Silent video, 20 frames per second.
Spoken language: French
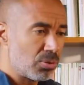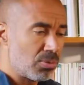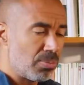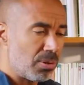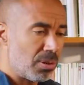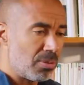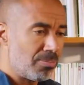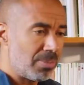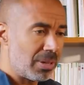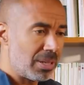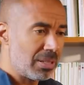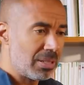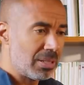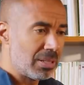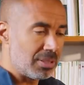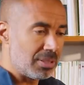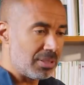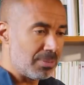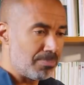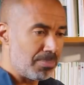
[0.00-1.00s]
comprends pas.
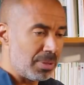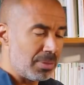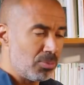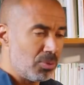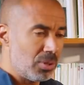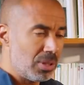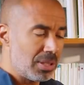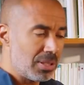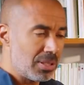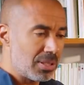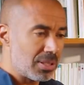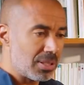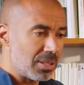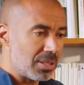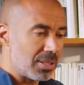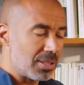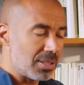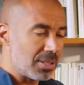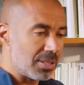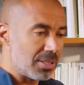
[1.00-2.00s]
C'est pas moi,
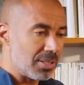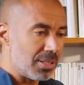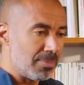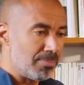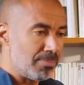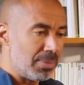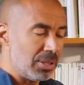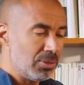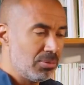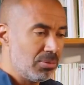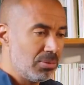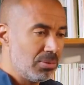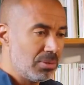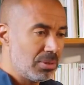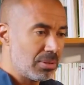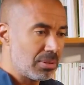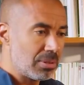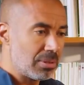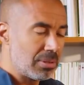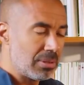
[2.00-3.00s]
c'est pas nous.
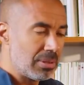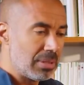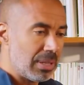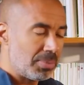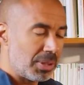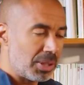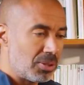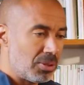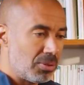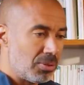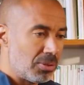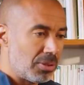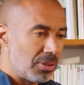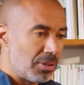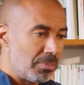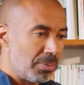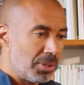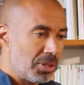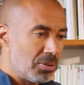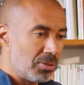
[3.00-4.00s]
Euh. personne ne
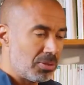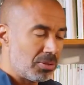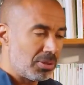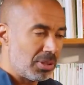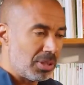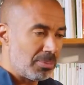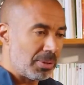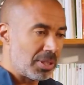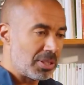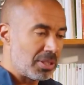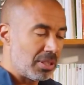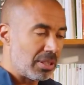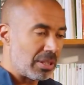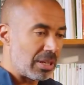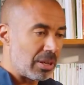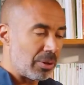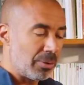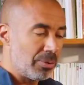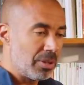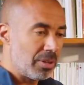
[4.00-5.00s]
t'empêche de te déplacer dans
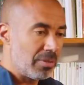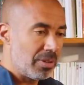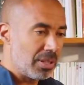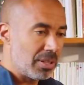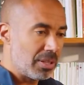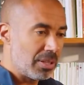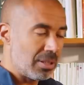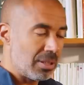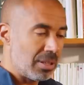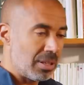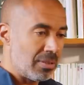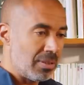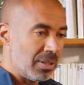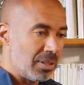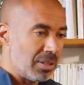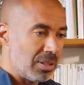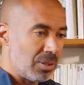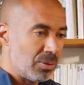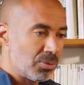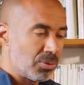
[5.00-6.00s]
la rue avec tes,
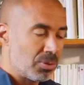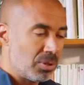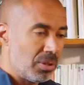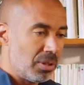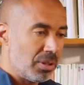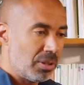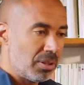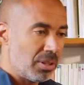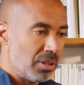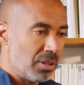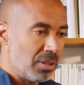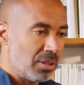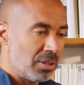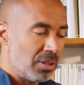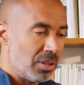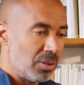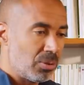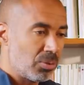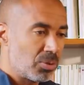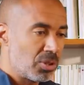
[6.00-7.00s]
avec tes consoeurs et
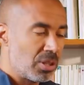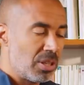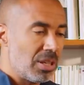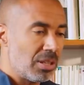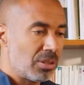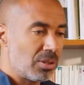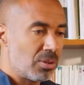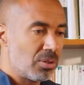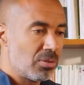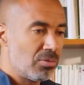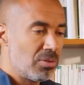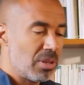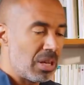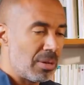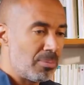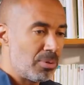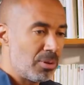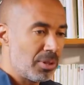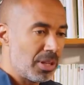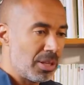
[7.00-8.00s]
tes, congénères tant que vous
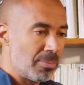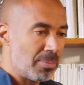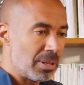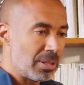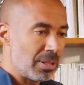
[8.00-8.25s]
la bloquez